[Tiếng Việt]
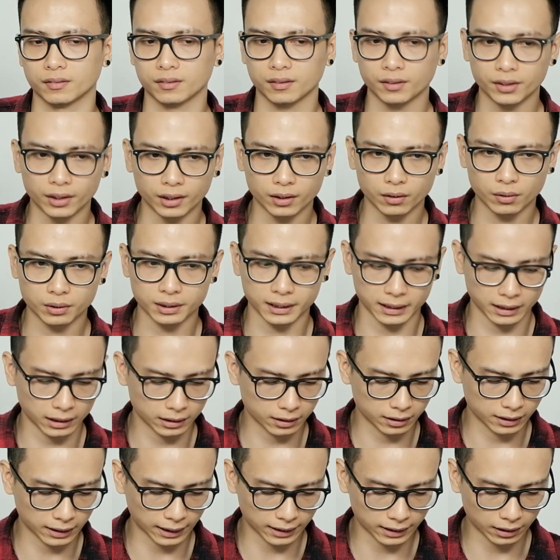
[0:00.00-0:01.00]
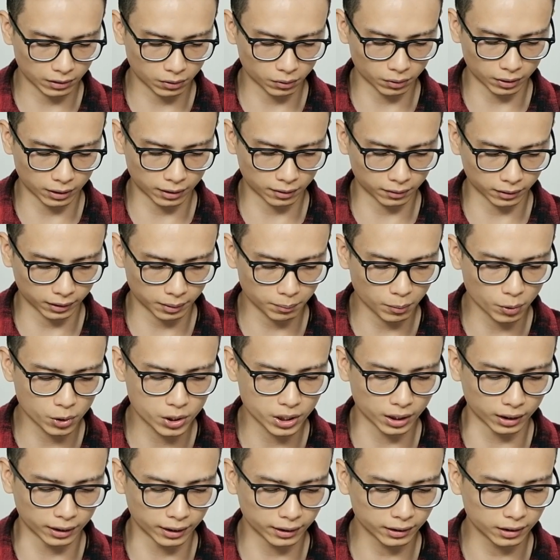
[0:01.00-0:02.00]
những đôi giày, giày da lộn là cái môi
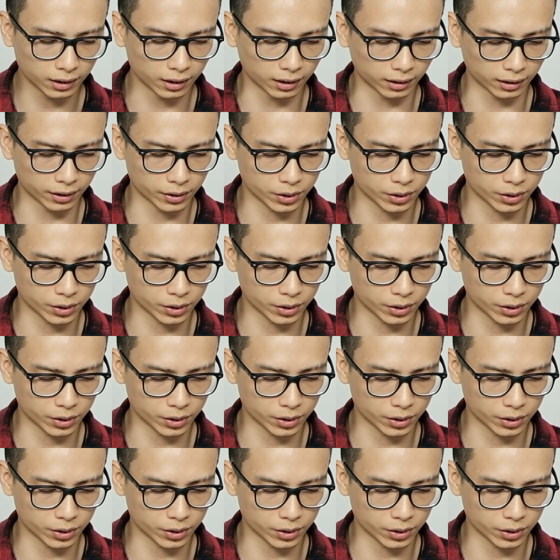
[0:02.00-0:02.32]
trường lý tưởng